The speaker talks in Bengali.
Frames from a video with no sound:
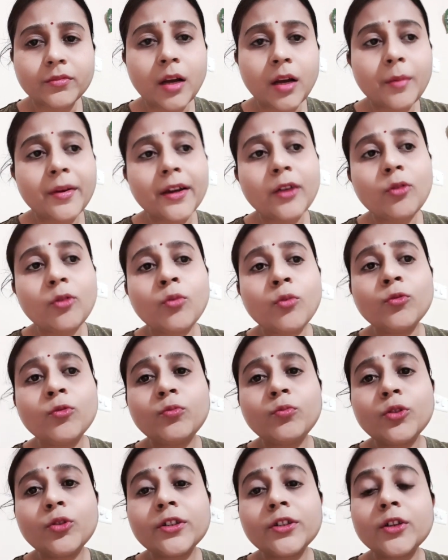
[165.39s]
আমাকে অমুক
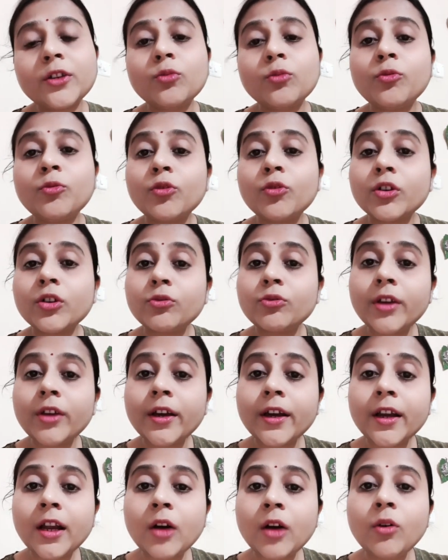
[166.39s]
বলছে তুমি ওকে একটু
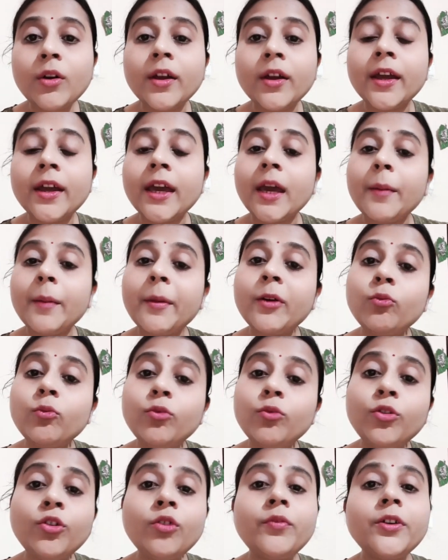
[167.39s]
দেখে নাও এবার
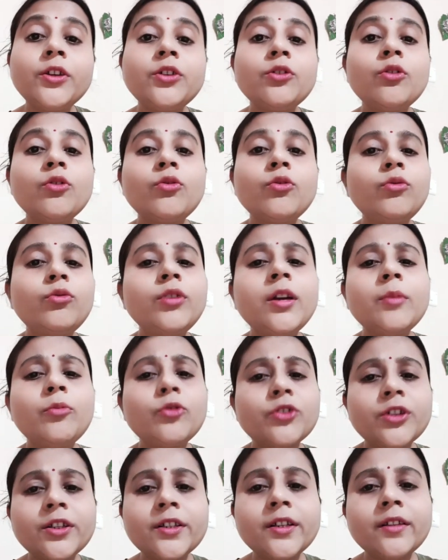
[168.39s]
উনিও ভিডিও খুলে
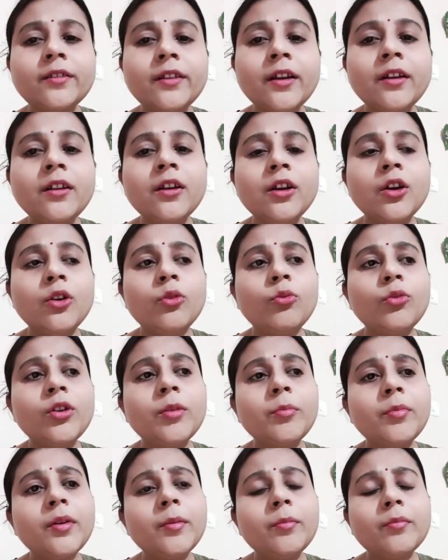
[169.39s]
বসে যেতেন উনি
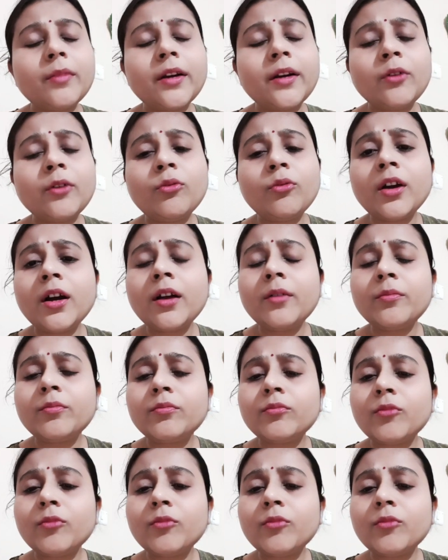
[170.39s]
মানে ওনার